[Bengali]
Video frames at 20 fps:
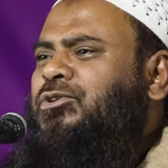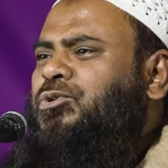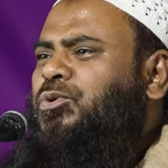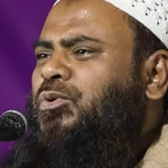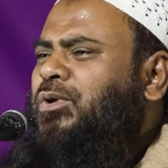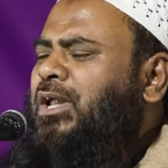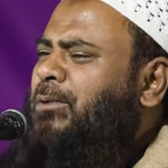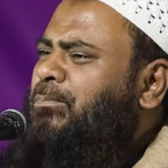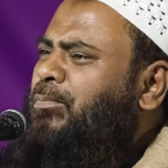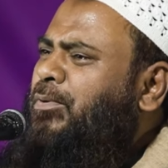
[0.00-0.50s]

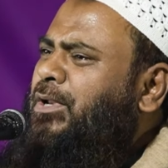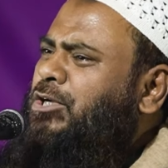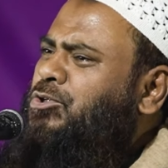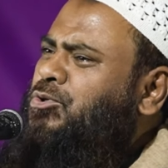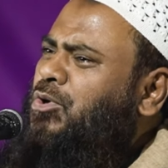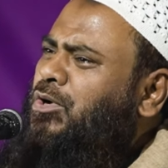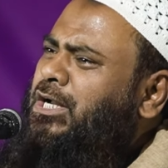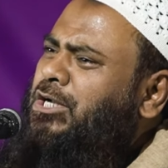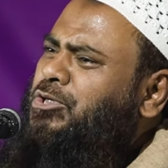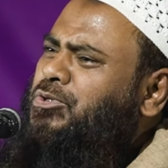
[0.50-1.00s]
শোনার পরে
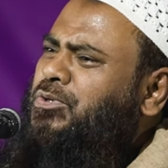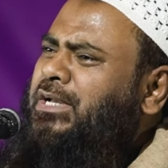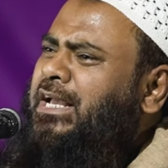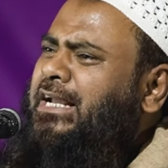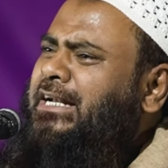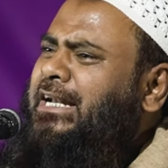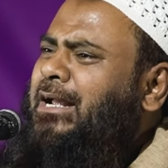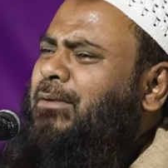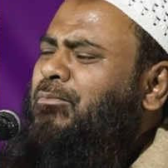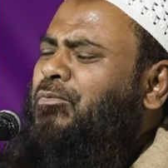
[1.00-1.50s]
সঙ্গে সঙ্গে
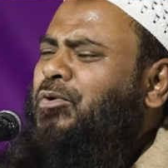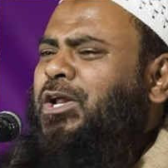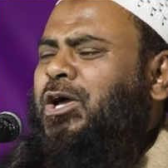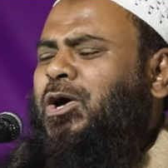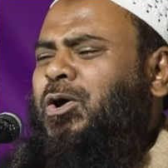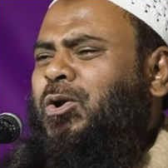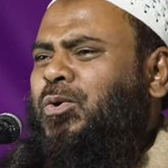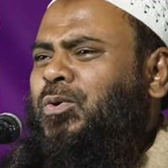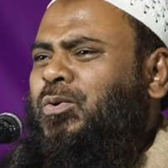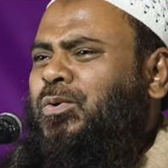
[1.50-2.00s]
এটা মনে
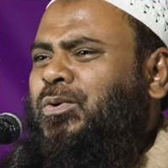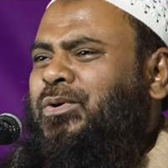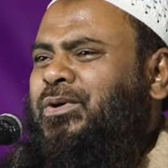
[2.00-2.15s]
হলো